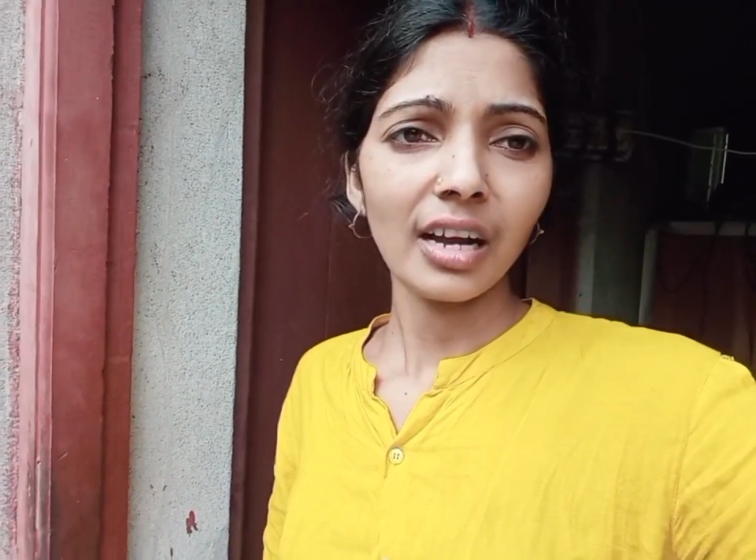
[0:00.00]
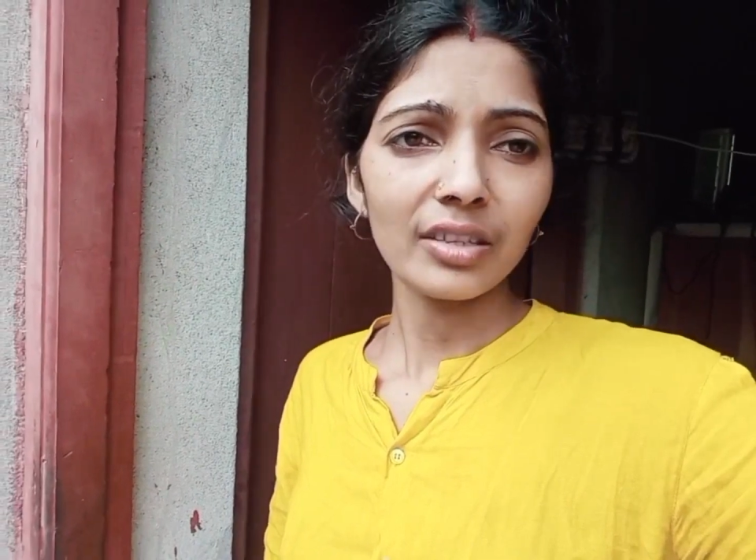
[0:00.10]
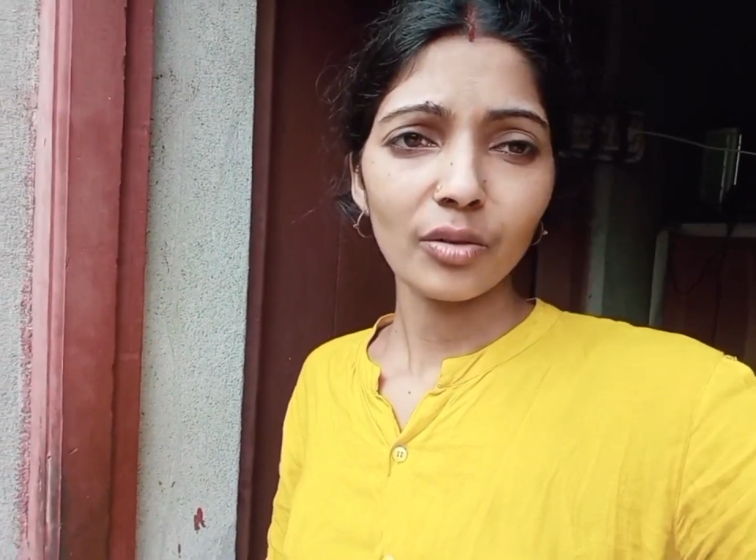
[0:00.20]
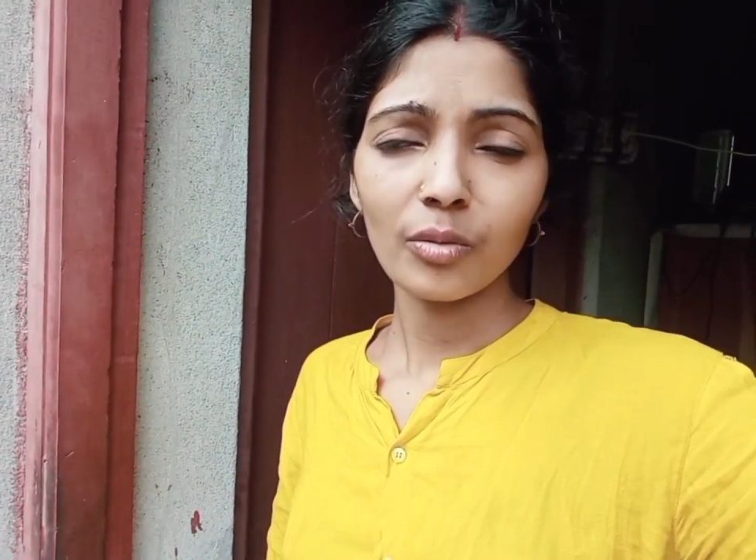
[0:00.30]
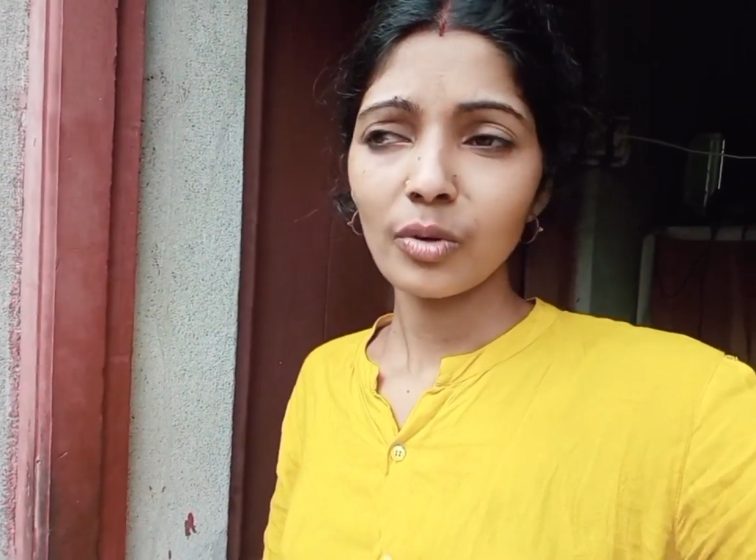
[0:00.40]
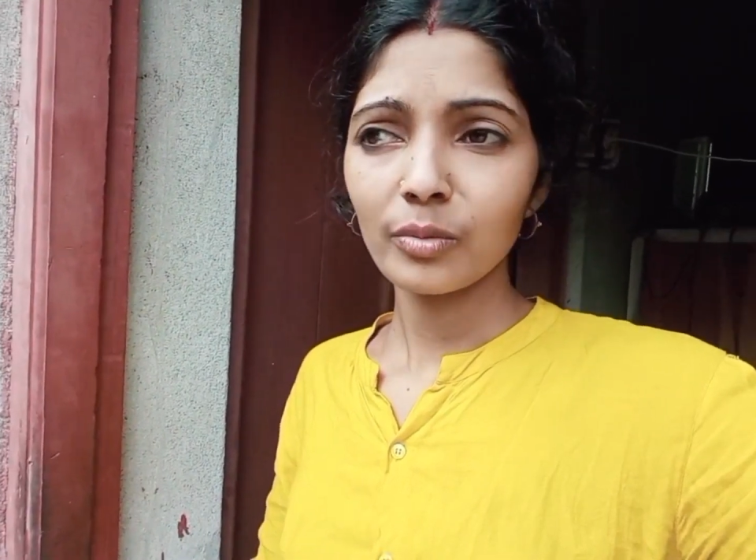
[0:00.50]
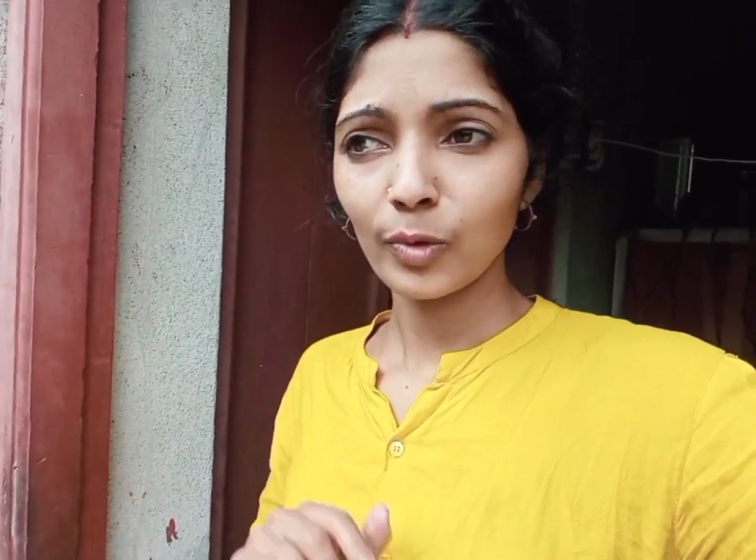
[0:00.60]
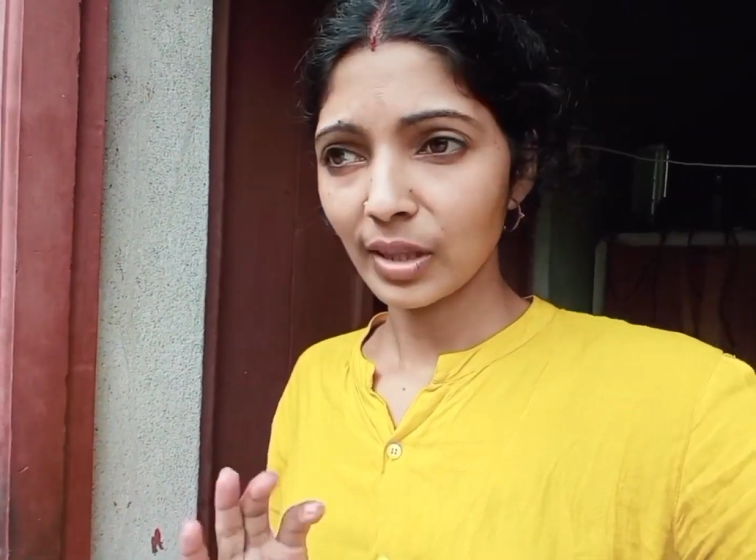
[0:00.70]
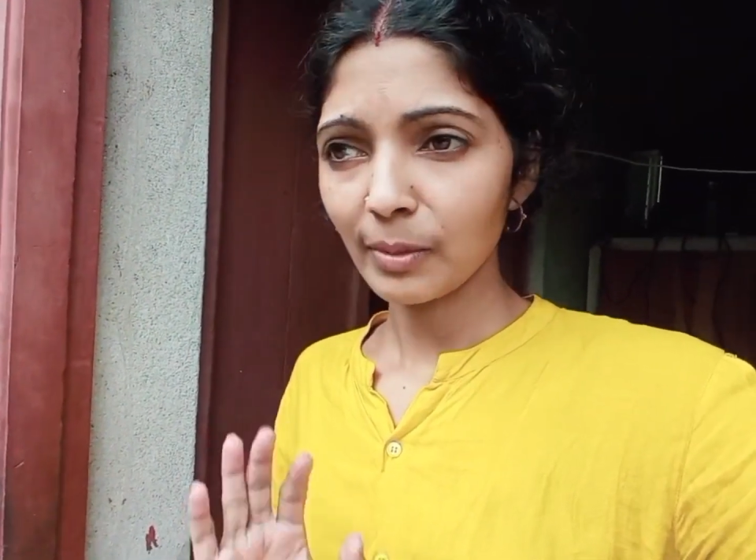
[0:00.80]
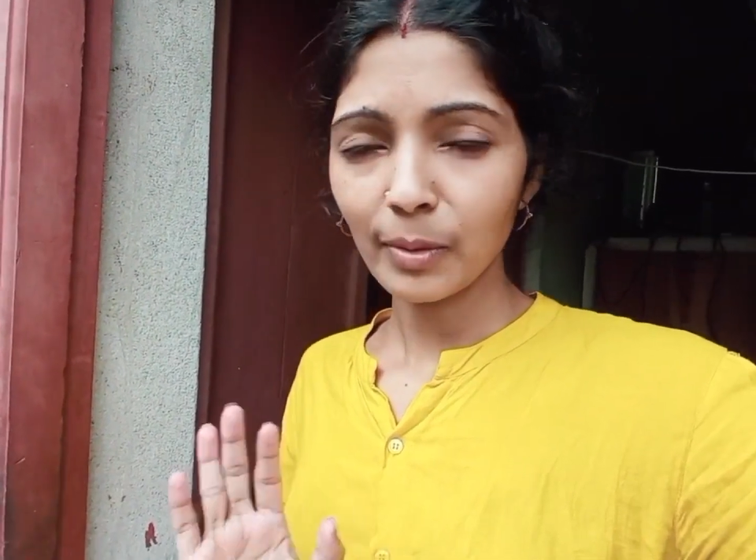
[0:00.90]
কাজকর্ম
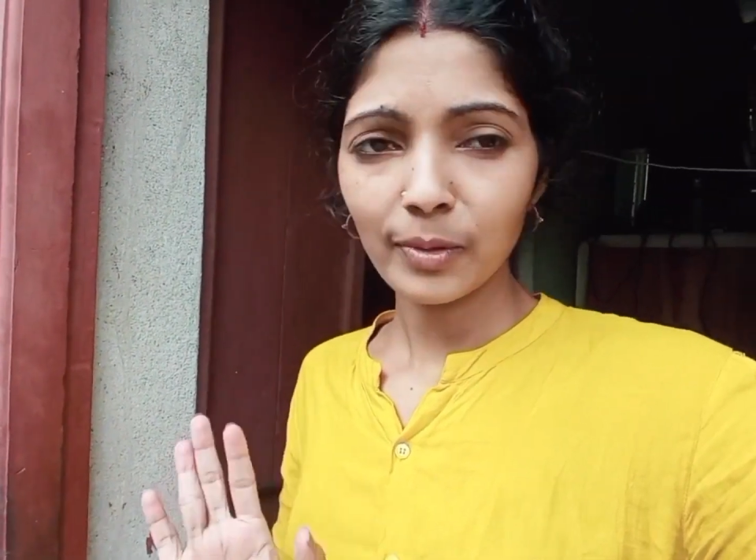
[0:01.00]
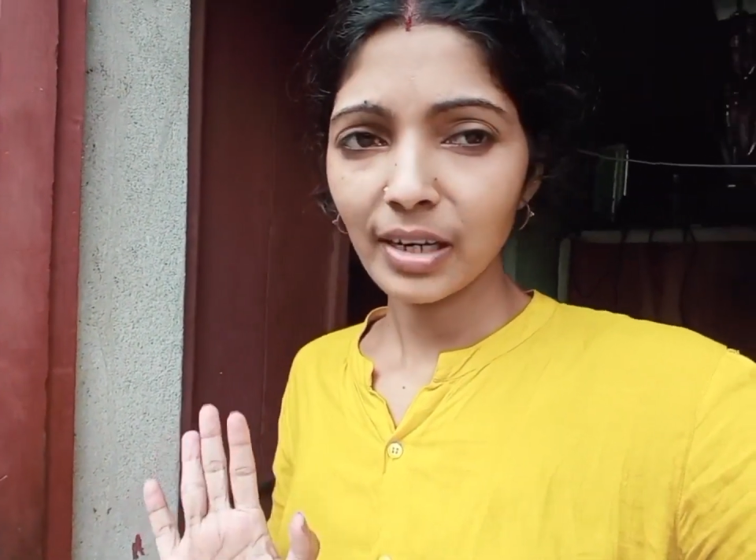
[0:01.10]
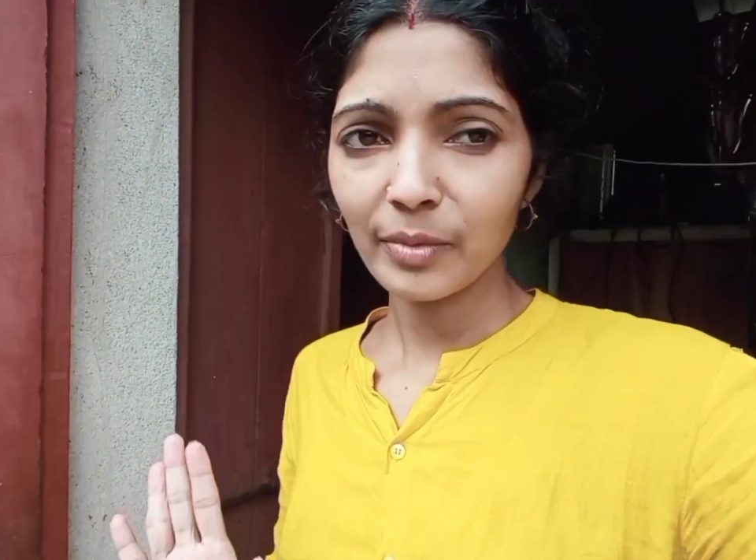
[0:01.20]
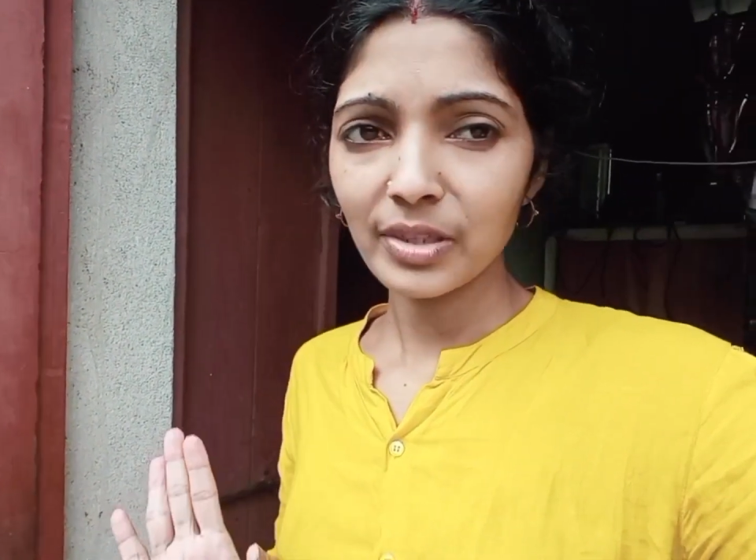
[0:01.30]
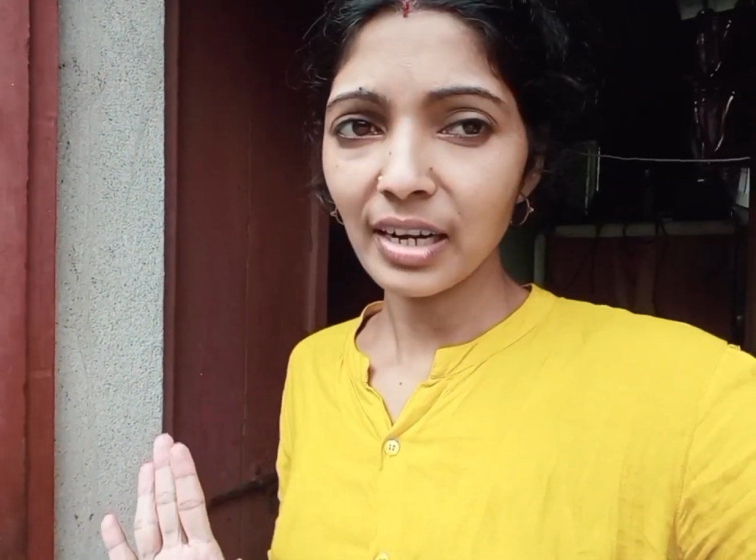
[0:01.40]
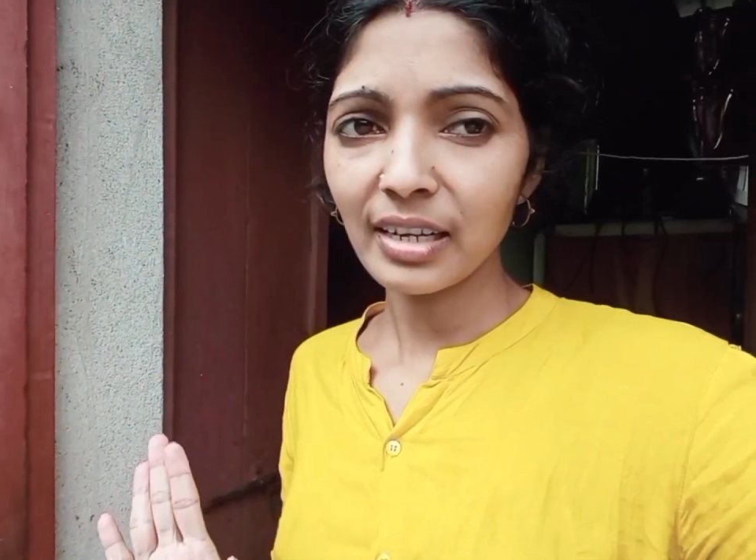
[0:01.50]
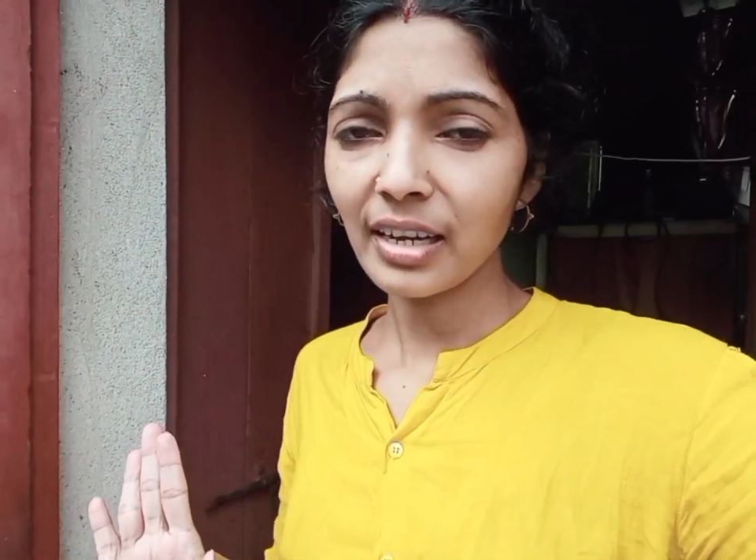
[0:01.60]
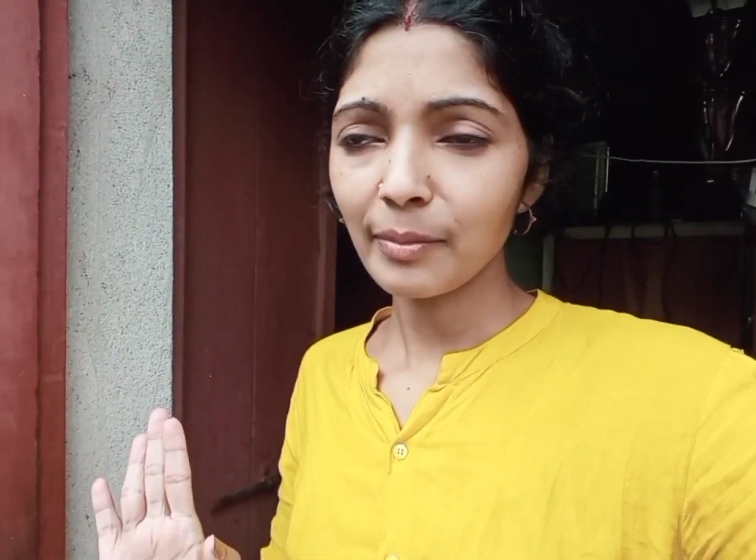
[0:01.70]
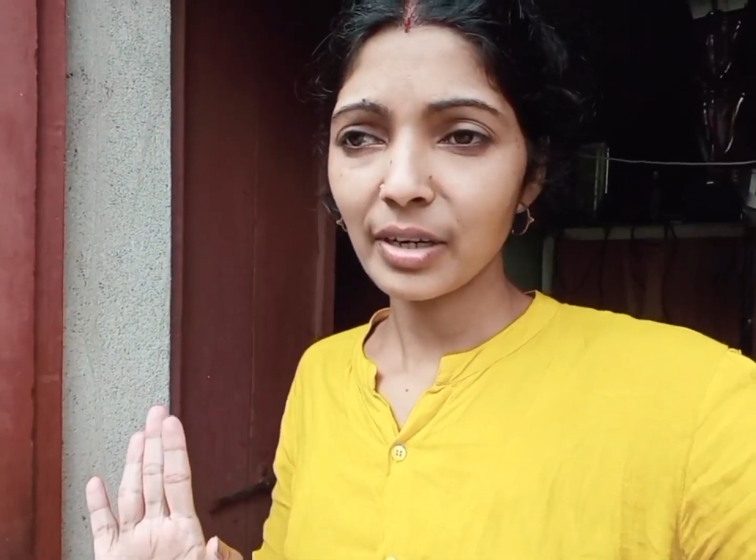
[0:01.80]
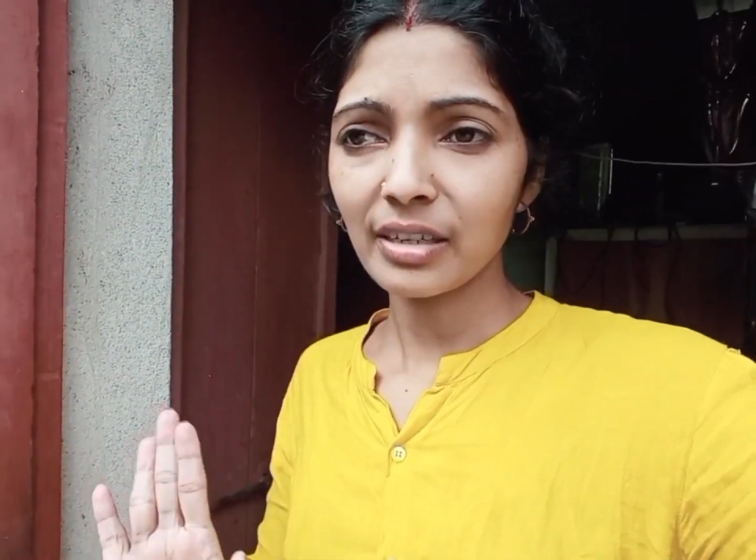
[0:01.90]
করতে পারবো কিনা আমি জানি না
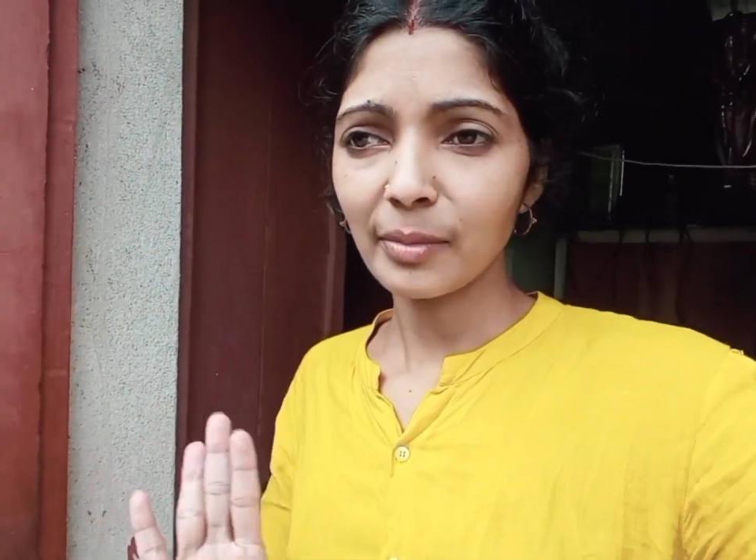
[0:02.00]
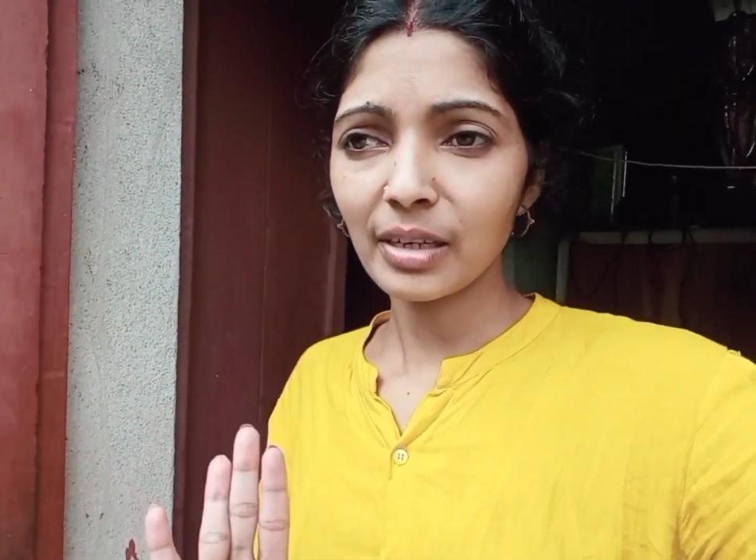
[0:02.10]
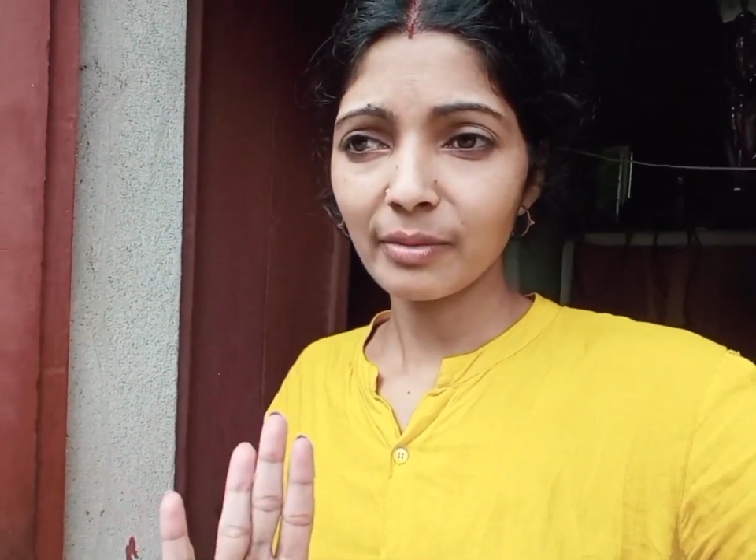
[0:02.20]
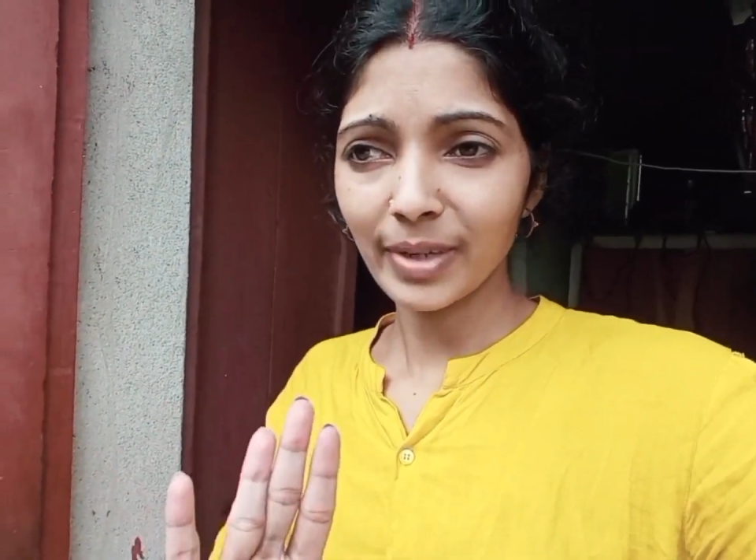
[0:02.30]
বাট আমার